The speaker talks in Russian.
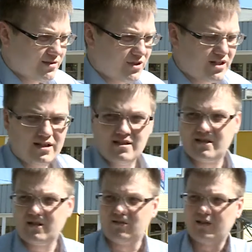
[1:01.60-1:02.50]
смешались
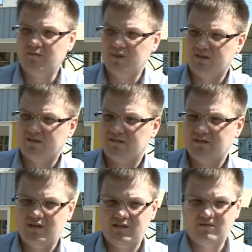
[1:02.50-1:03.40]
с дорогами
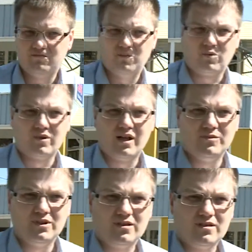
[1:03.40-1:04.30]
и прудами.